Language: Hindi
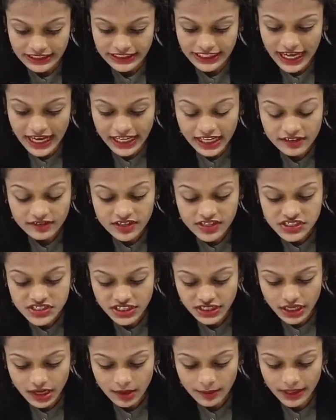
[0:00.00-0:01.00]
11
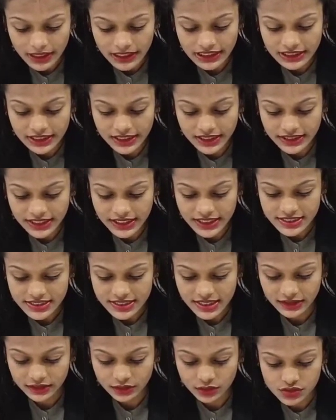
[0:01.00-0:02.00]
वर्षीय नाबालिग लड़की के
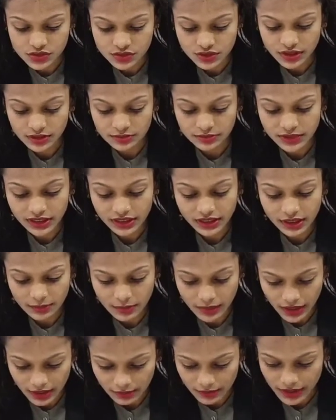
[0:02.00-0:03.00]
साथ दुष्कर्म करके
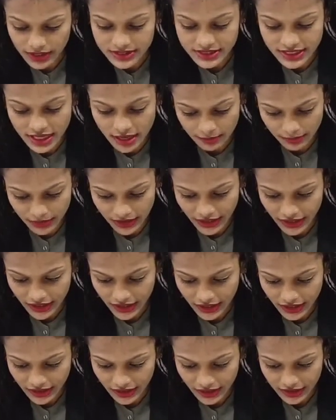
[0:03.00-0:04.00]
मामला सामने
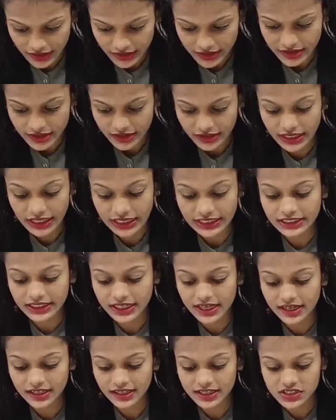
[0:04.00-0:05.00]
आया है
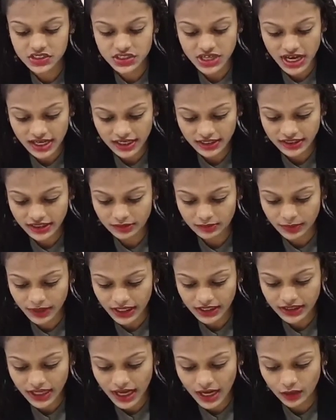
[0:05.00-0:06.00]
घटना के चार दिन
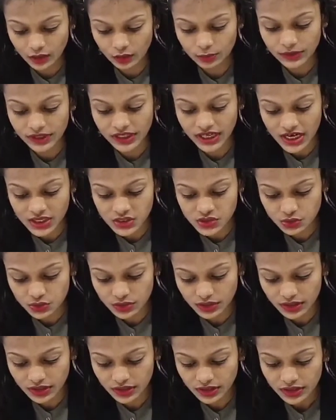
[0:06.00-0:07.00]
बाद आरोपी राजू
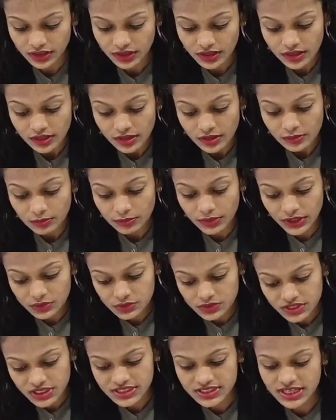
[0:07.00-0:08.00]
ने भी
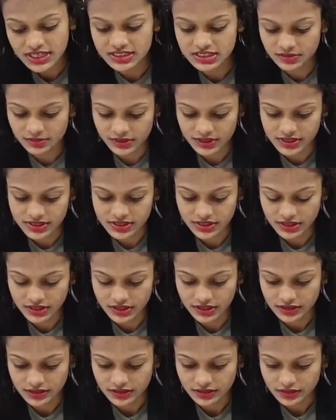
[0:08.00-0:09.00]
उसके साथ ज़बरदस्ती
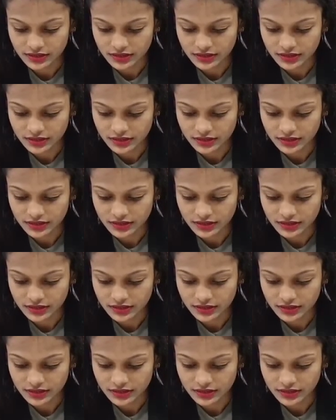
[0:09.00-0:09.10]
की